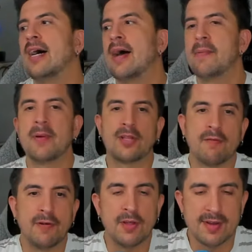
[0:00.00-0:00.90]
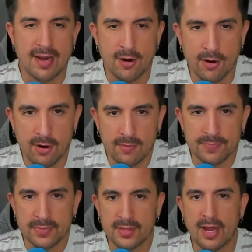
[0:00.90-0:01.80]
A ver, pero está feo decirlo, ¿no? O
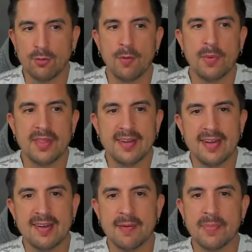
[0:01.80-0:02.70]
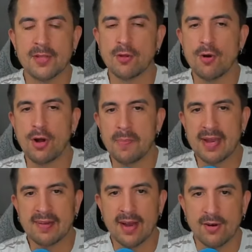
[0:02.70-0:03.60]
sea, tú no puedes decir siempre todo lo que
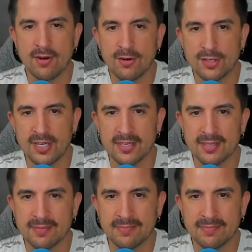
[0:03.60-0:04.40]
piensas, ¿no? ¿O sí?